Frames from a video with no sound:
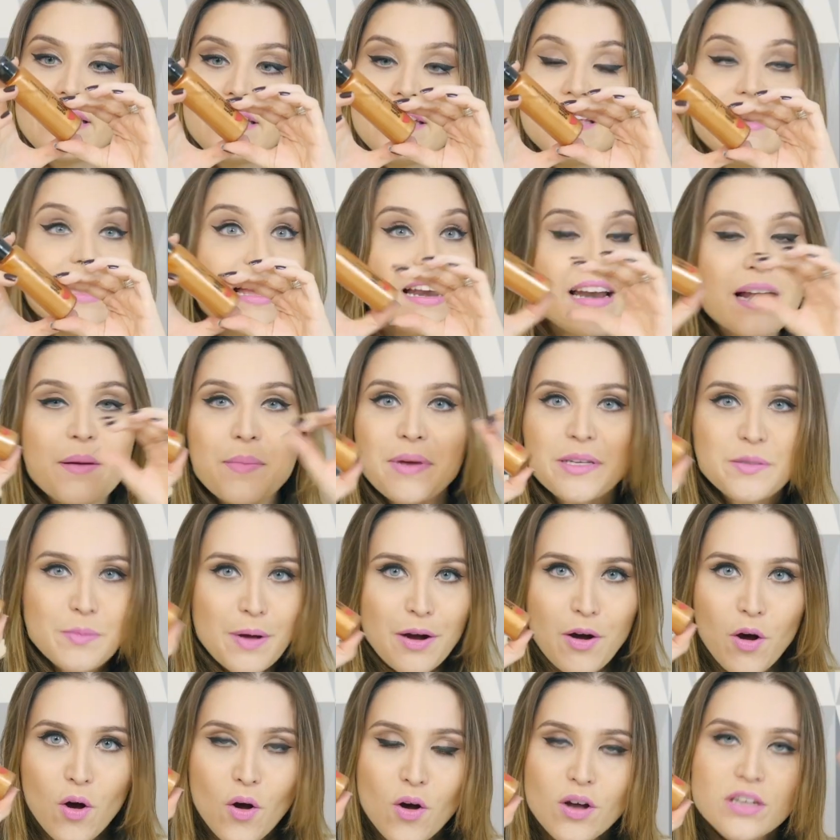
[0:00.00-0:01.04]
E ele é a
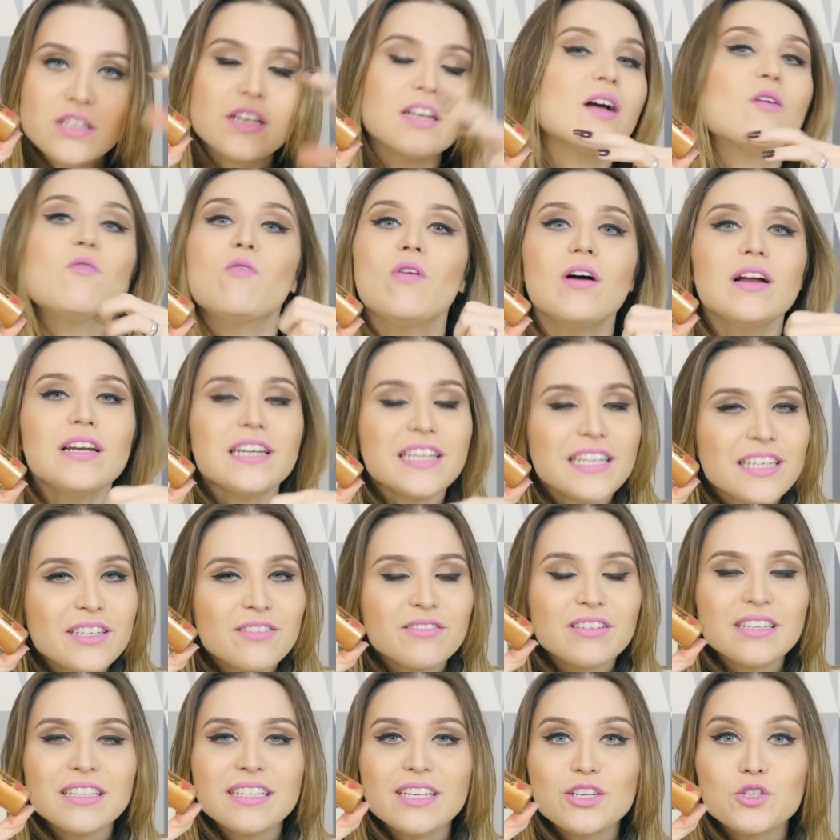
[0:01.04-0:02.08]
mesma coisa, ele é um
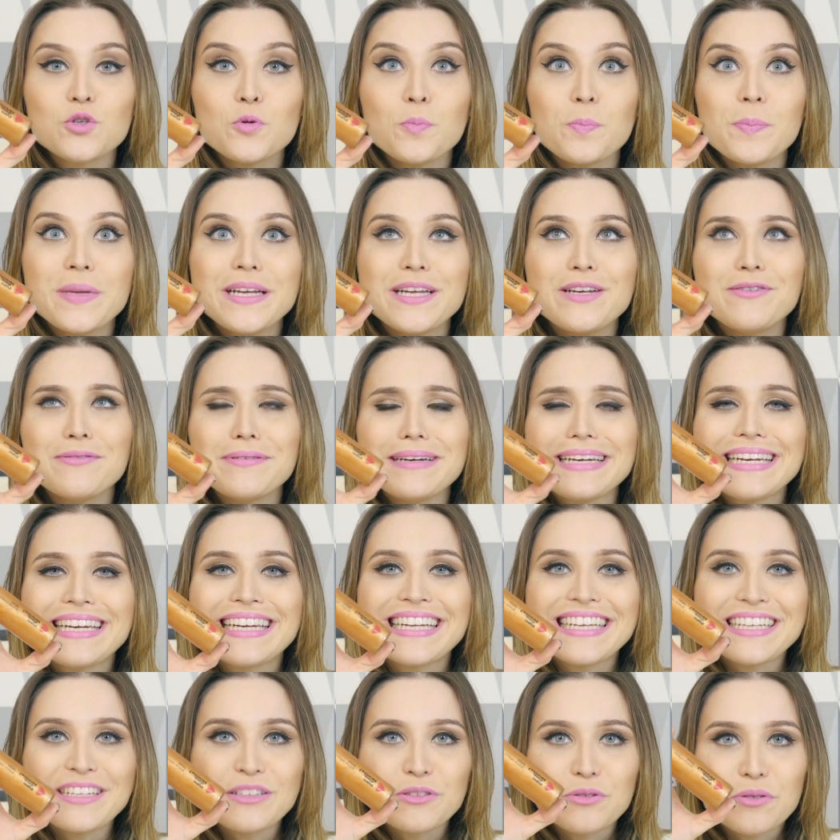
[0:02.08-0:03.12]
olhinho que deixa um brilho
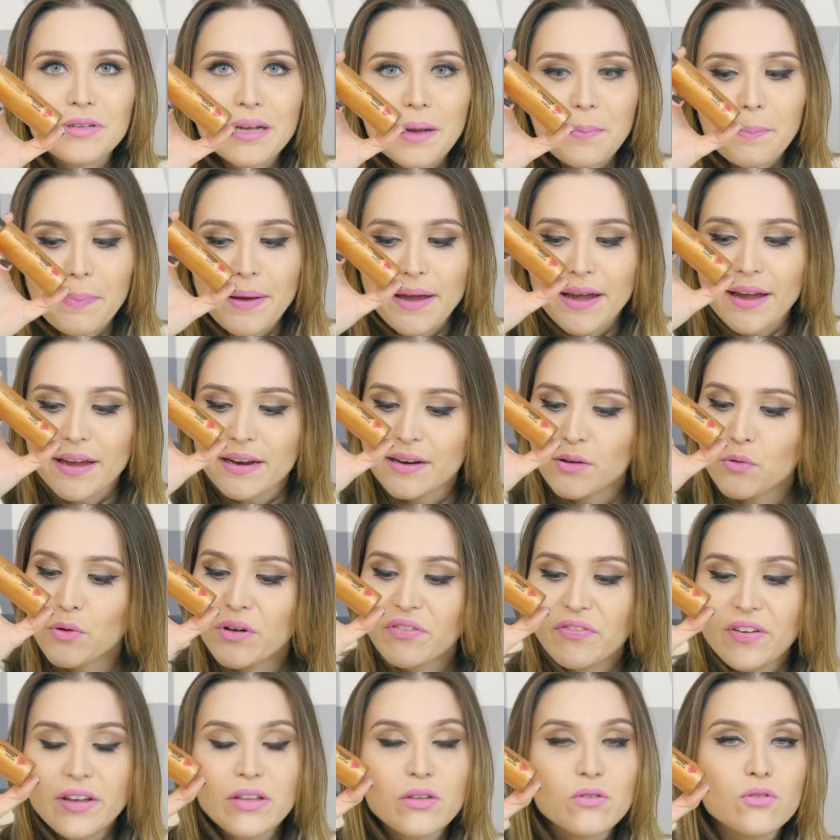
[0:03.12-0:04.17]
lindo na pele. O
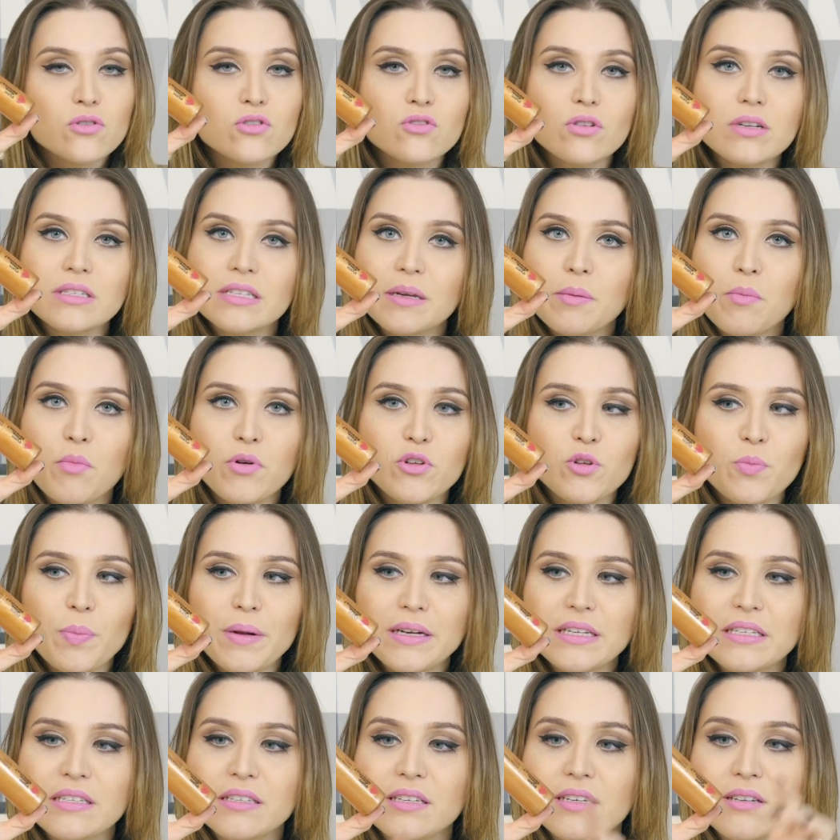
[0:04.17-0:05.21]
efeito dos dois é muito
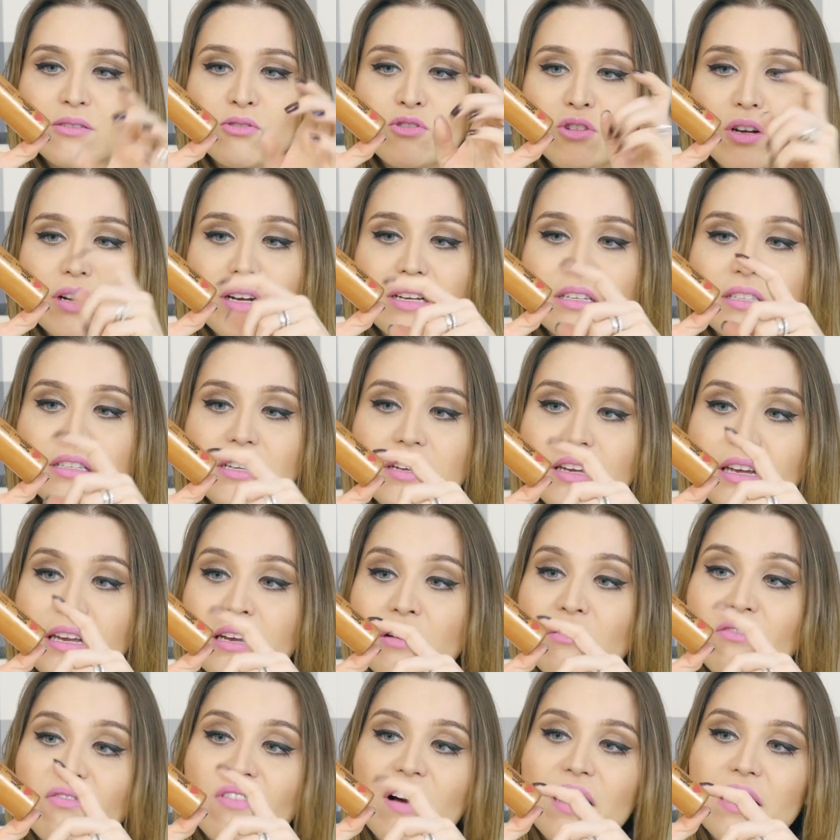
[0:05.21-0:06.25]
parecido, só que esse daqui
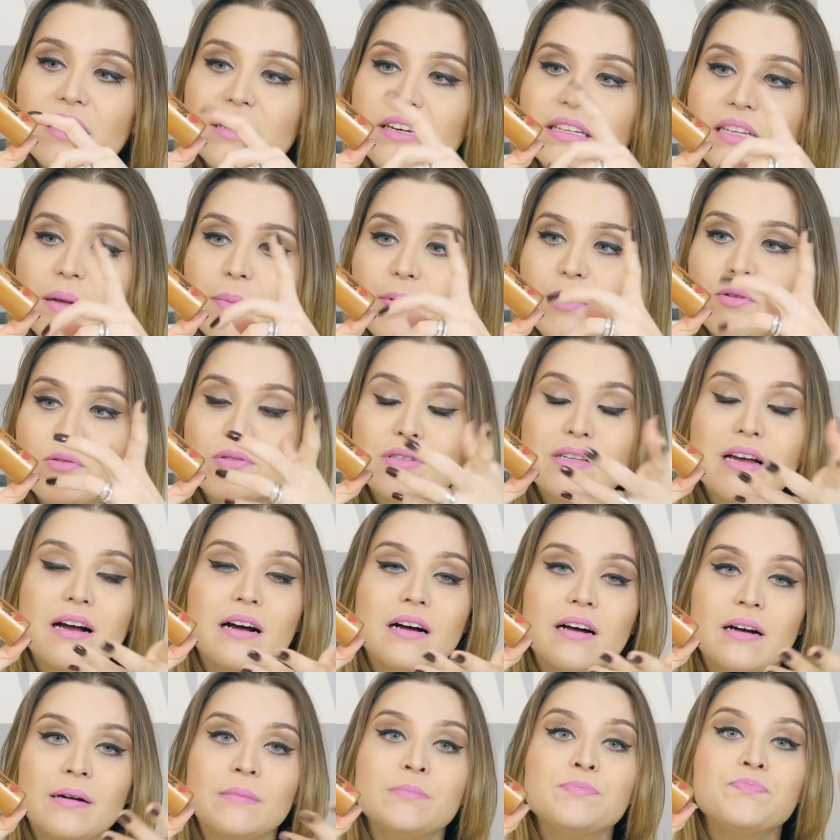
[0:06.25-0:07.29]
não fala que dá pra
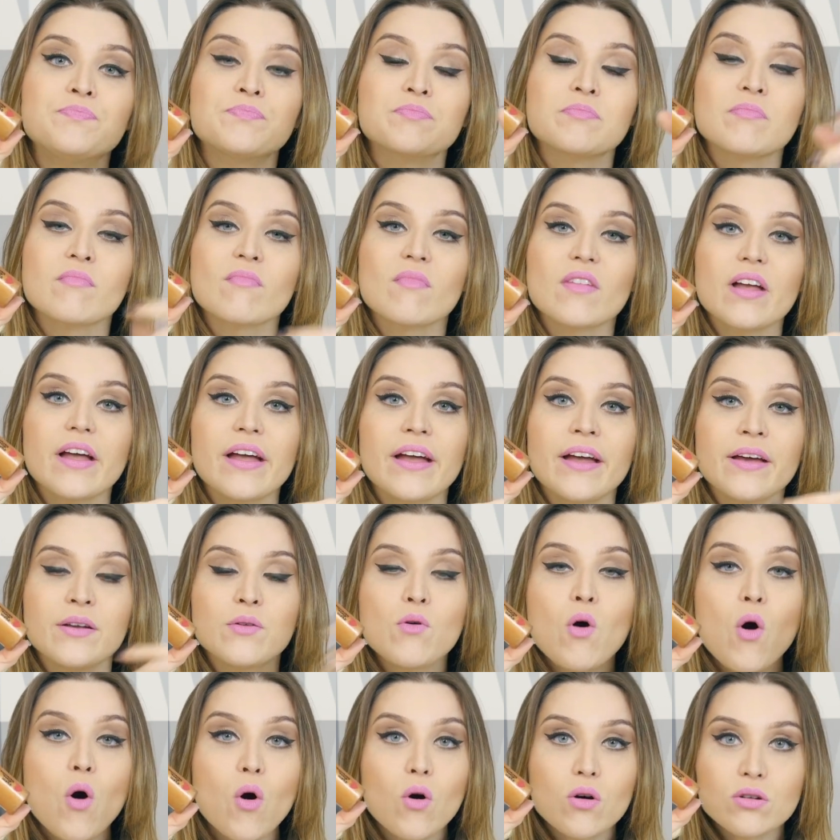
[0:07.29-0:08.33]
usar é,
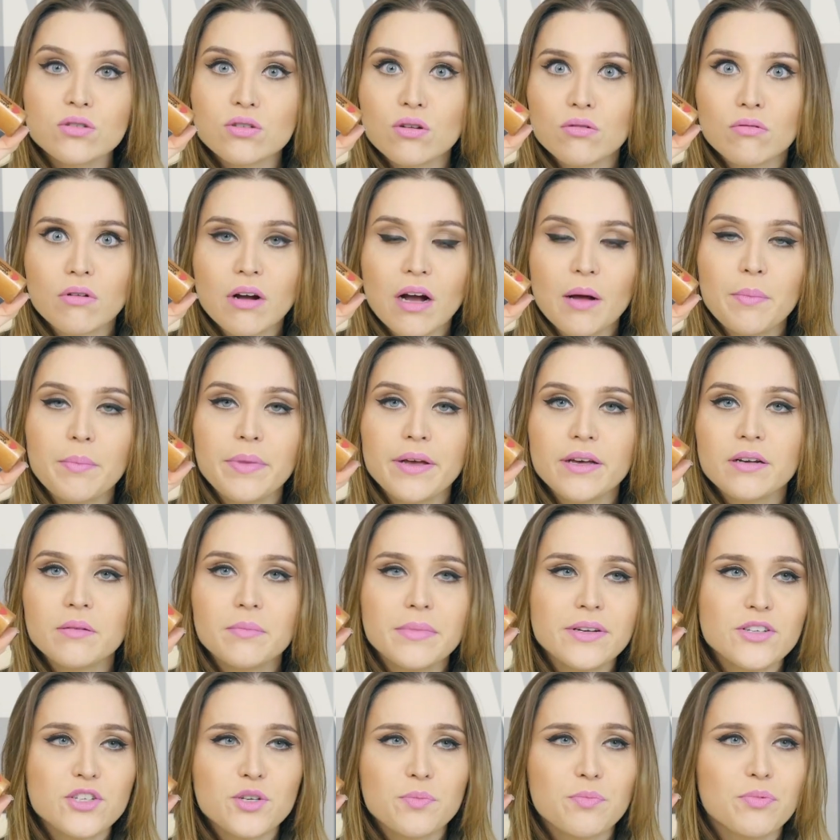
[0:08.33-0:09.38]
no rosto ou no cabelo,
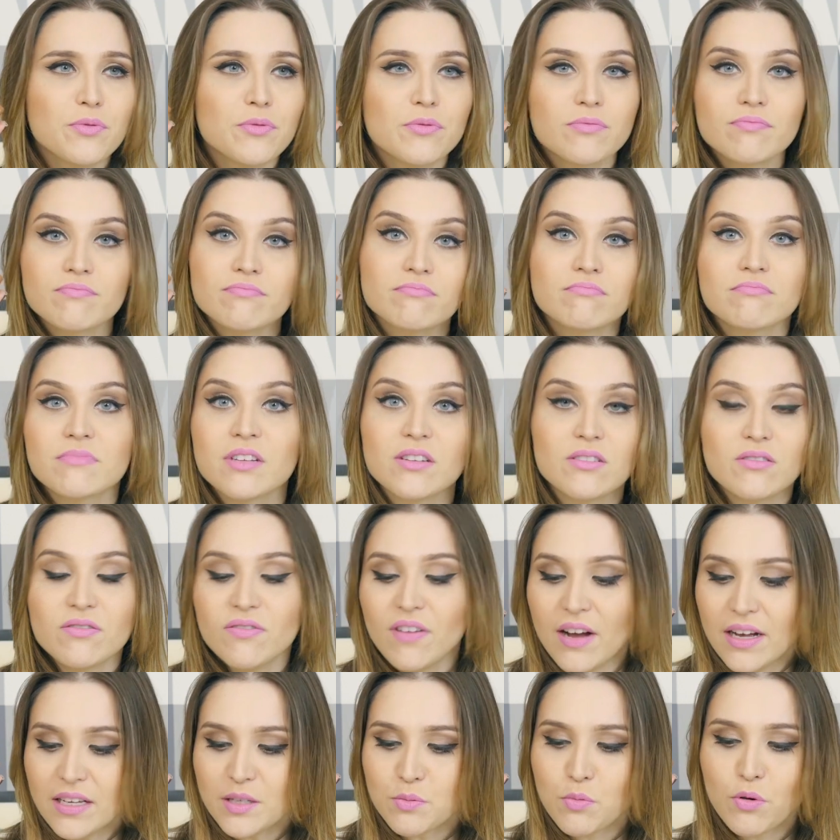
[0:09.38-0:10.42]
mas tipo, tanto
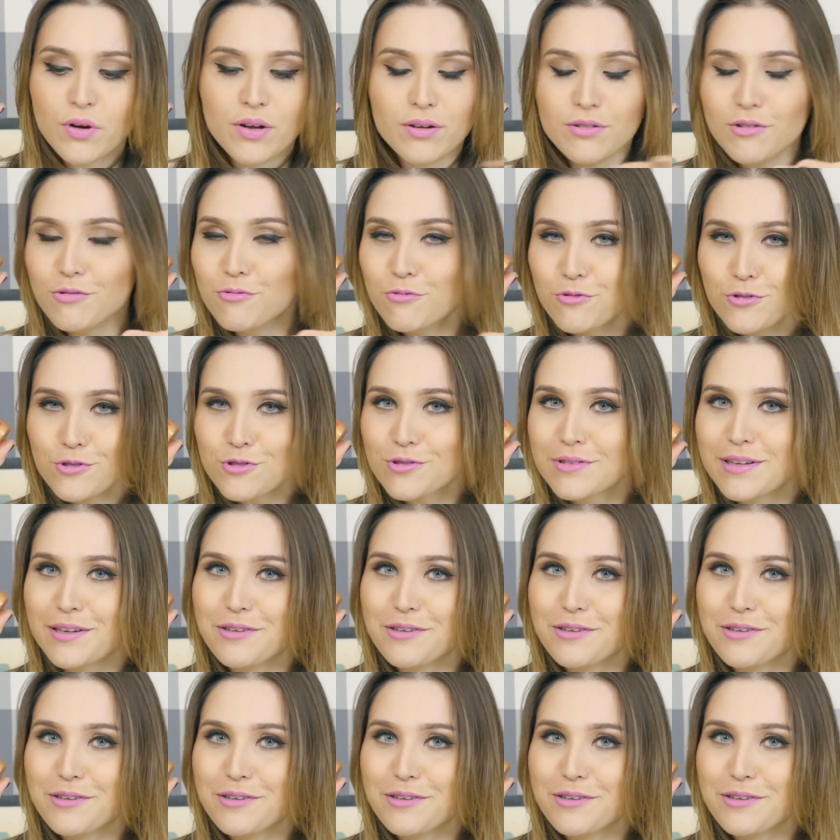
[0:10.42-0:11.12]
faz, porque eu não uso da